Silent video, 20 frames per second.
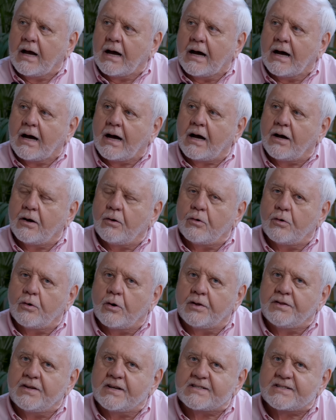à
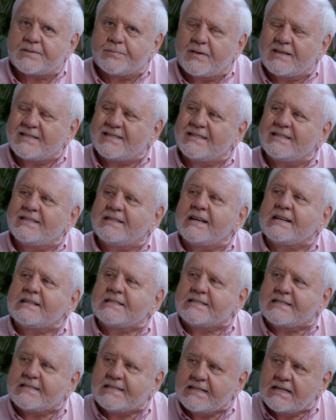un espèce
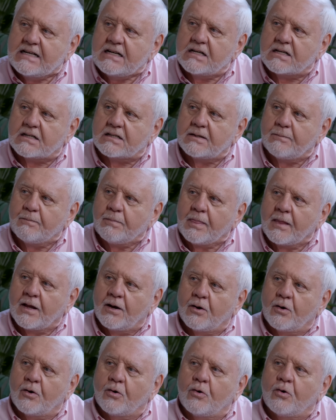d'exil
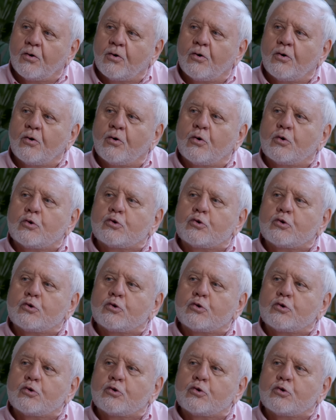euh,